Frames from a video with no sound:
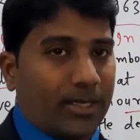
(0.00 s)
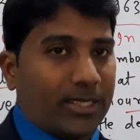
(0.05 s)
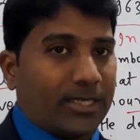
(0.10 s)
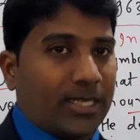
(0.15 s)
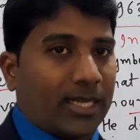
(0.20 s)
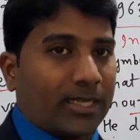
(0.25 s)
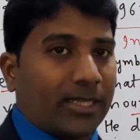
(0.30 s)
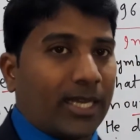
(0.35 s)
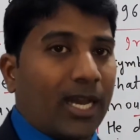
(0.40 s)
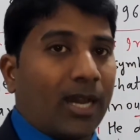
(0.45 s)
बन
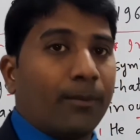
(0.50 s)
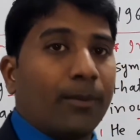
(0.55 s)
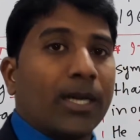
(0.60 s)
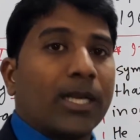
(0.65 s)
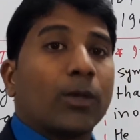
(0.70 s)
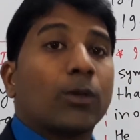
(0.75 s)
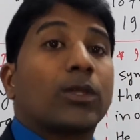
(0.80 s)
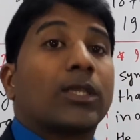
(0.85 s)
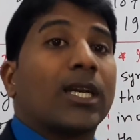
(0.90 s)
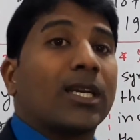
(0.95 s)
जाता है
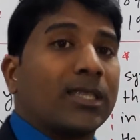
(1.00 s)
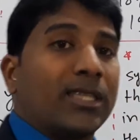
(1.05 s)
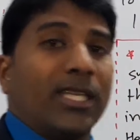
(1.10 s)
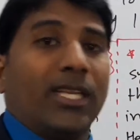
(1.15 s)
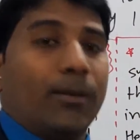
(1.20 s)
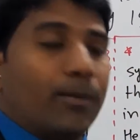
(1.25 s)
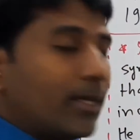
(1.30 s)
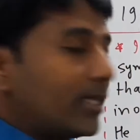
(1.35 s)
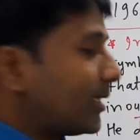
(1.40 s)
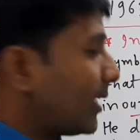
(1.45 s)
हमारा वो
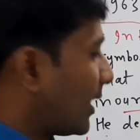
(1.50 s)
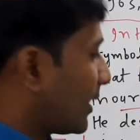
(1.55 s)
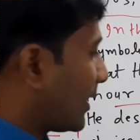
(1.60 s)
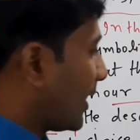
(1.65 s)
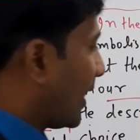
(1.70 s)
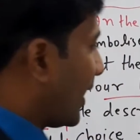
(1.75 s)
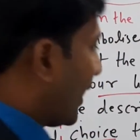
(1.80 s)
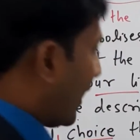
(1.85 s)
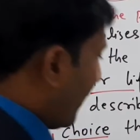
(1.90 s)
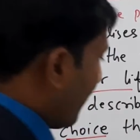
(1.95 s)
तकदीर बन
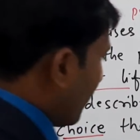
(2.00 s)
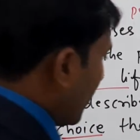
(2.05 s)
जाता है